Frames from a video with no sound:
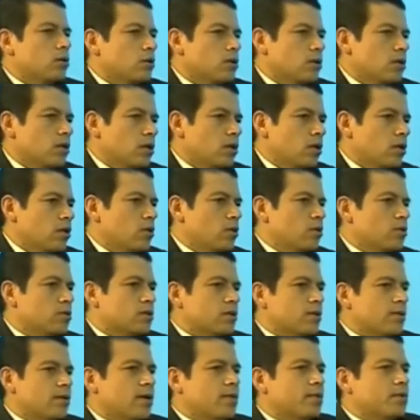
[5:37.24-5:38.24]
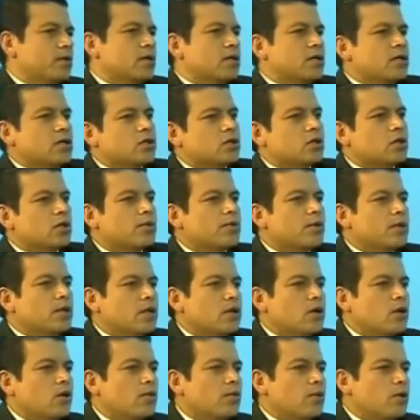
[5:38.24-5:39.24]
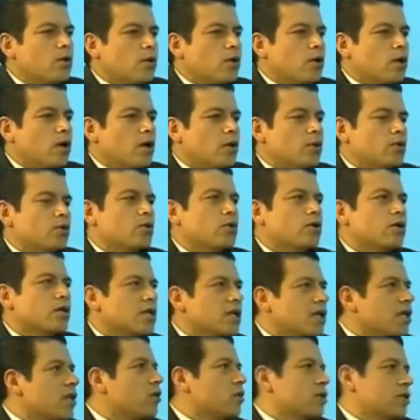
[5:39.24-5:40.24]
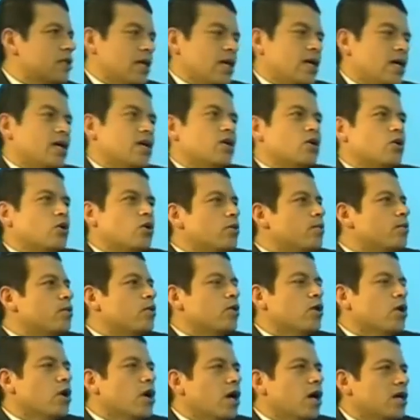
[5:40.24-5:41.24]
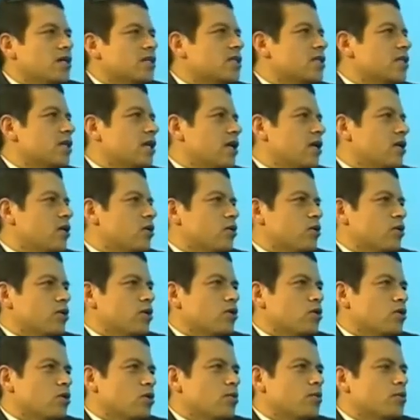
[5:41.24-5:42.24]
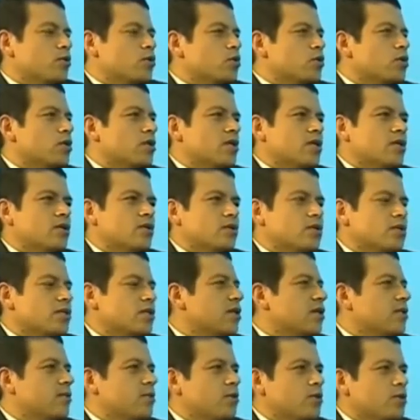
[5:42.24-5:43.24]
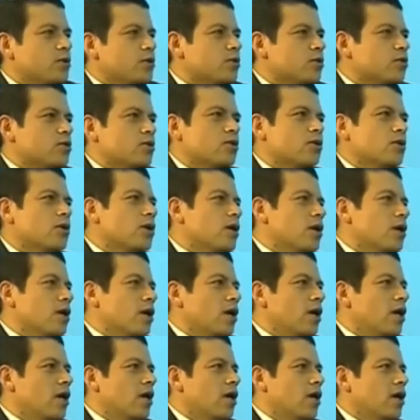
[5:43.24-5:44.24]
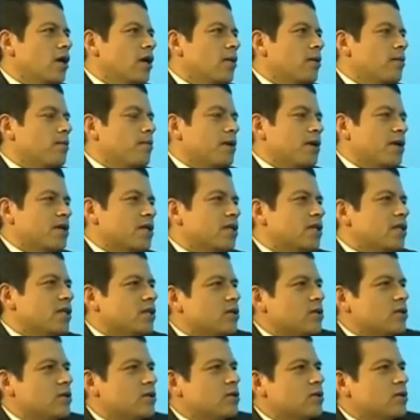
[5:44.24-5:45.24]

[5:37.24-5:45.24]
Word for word: y usted me va a pensar que solamente como autoridad hay cómo hacer algo, de no como ciudadanos estamos eh, perdidos.